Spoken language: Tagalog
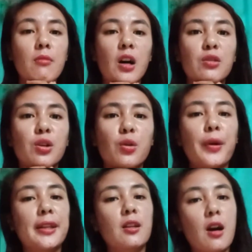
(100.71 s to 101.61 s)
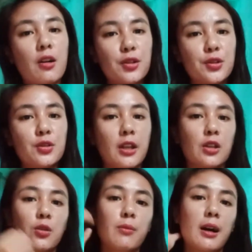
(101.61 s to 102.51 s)
Underweight nga ako nun eh,
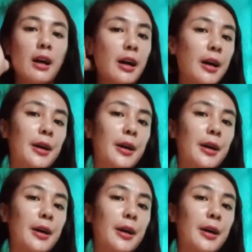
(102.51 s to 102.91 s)
nung mga,